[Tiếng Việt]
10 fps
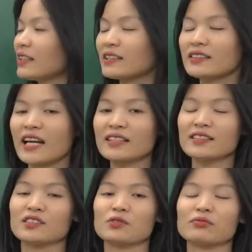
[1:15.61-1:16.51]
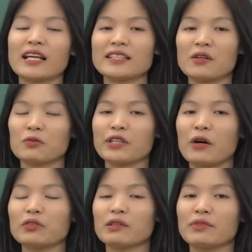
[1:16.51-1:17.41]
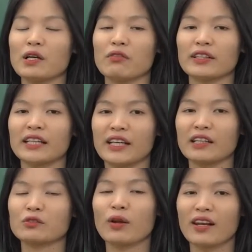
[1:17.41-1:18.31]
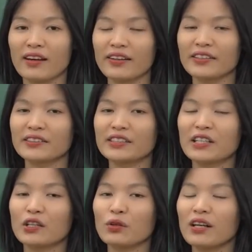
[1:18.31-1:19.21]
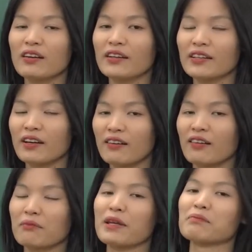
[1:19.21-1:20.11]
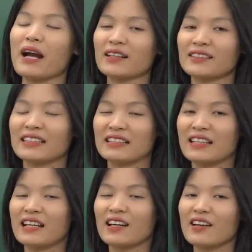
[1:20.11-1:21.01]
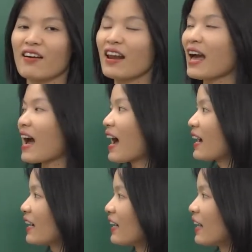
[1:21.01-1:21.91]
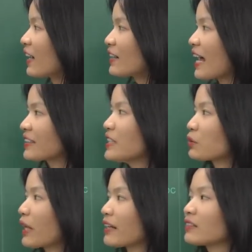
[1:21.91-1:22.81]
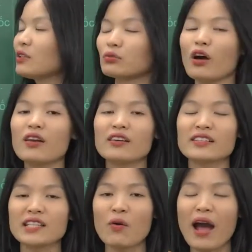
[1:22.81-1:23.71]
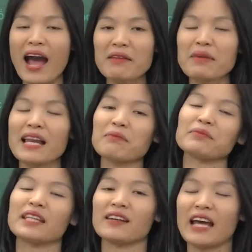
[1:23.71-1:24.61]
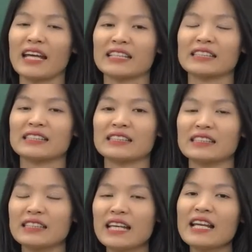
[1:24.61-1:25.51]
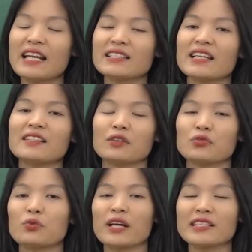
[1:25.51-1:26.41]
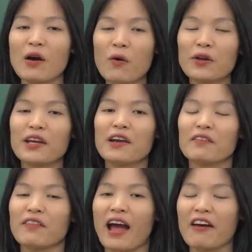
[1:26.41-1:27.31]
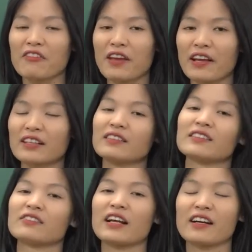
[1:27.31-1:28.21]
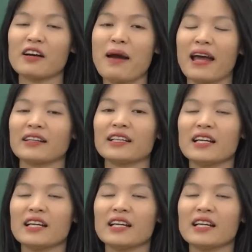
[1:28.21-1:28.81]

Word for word: Thứ nhất, chúng ta sẽ cùng nhau tìm hiểu về tình hình thuận lợi. Thuận lợi ở miền Bắc đó là đạt nhiều thành tựu to lớn sau 20 năm tiến hành đi lên xây dựng chủ nghĩa xã hội và về về cơ bản